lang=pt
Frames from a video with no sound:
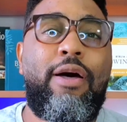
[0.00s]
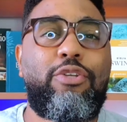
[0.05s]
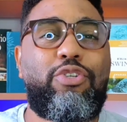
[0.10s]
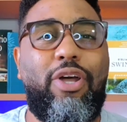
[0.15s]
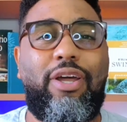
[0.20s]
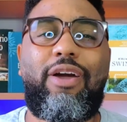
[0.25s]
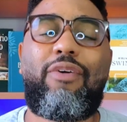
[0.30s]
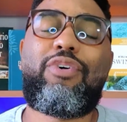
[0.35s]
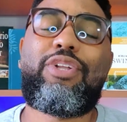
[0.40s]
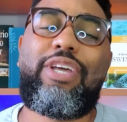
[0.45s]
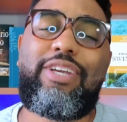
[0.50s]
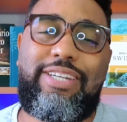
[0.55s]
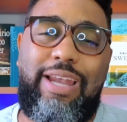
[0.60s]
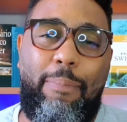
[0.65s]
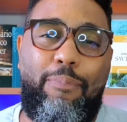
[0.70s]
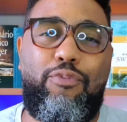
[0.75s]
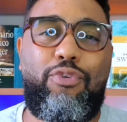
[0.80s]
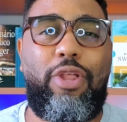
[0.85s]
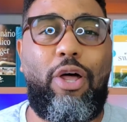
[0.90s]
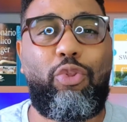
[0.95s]
Só que eu vou
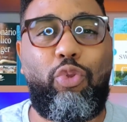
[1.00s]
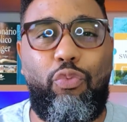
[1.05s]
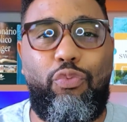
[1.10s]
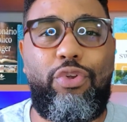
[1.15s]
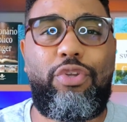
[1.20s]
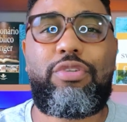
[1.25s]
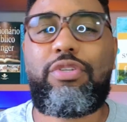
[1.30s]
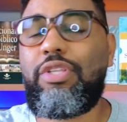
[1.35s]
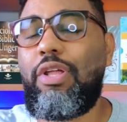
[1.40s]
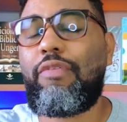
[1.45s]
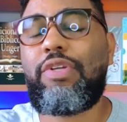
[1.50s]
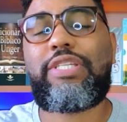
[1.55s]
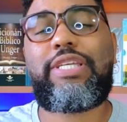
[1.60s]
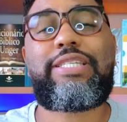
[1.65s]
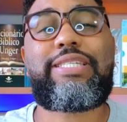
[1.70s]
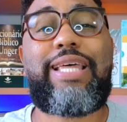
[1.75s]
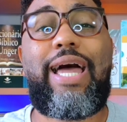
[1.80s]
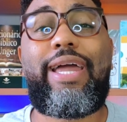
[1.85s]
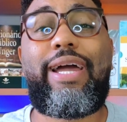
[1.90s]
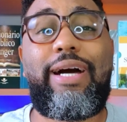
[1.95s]
deixar pro final do vídeo, senão
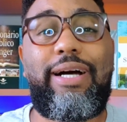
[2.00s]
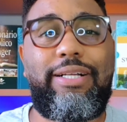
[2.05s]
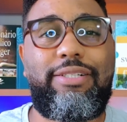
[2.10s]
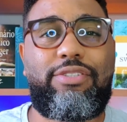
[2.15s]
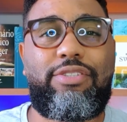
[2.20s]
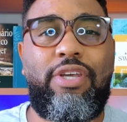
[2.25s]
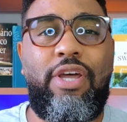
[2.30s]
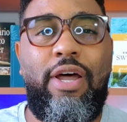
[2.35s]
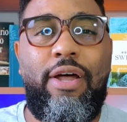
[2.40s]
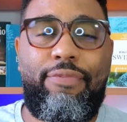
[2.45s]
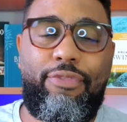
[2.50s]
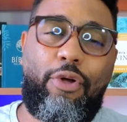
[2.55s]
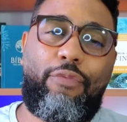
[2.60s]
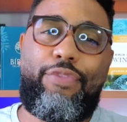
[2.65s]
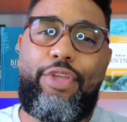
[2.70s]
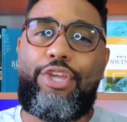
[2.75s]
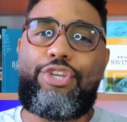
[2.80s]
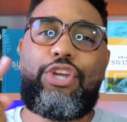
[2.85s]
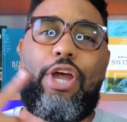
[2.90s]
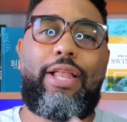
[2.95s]
você sai antes.
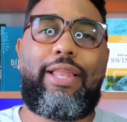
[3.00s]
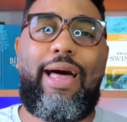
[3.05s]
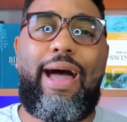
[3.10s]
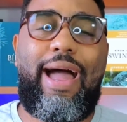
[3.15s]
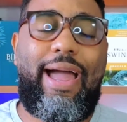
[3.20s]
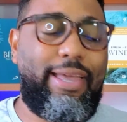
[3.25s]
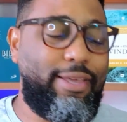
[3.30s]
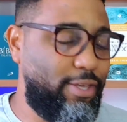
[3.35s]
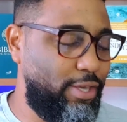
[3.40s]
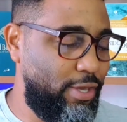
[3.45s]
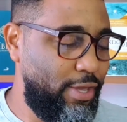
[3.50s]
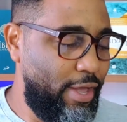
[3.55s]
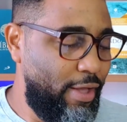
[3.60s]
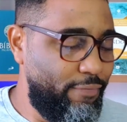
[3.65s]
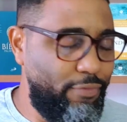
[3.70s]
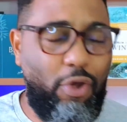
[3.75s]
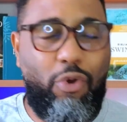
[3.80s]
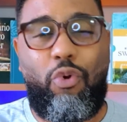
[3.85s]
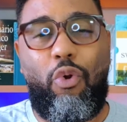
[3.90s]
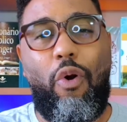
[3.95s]
Não deixa like,
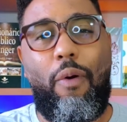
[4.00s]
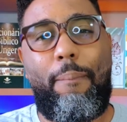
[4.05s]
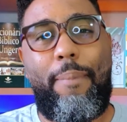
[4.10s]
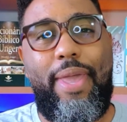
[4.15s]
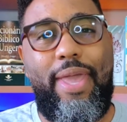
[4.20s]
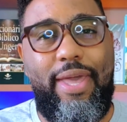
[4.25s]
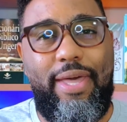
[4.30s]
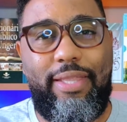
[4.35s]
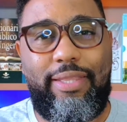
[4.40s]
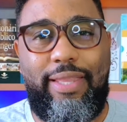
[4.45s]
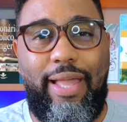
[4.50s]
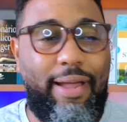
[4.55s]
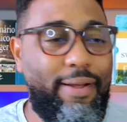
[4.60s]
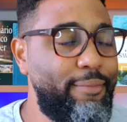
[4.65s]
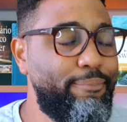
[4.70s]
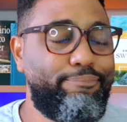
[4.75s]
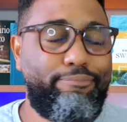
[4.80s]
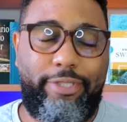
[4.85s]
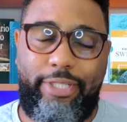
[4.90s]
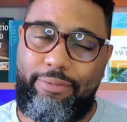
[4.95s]
não
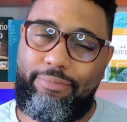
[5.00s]
comenta,